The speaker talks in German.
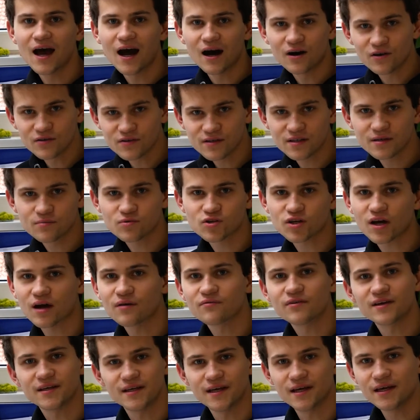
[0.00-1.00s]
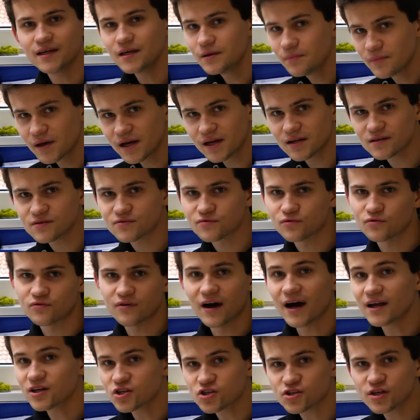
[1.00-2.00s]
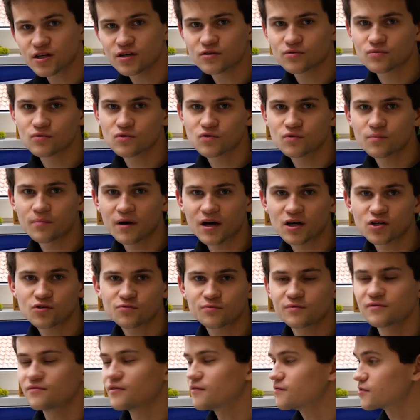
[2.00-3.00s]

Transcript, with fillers: Außerdem schreiben wir hier E-Mails für Veranstaltungen zum Beispiel,